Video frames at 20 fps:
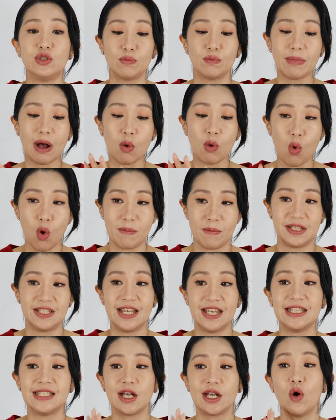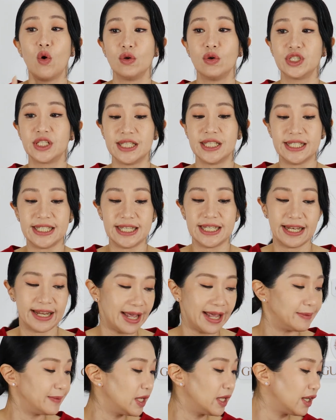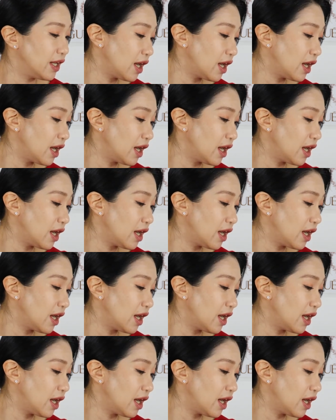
就包括我们今天这个红参系列，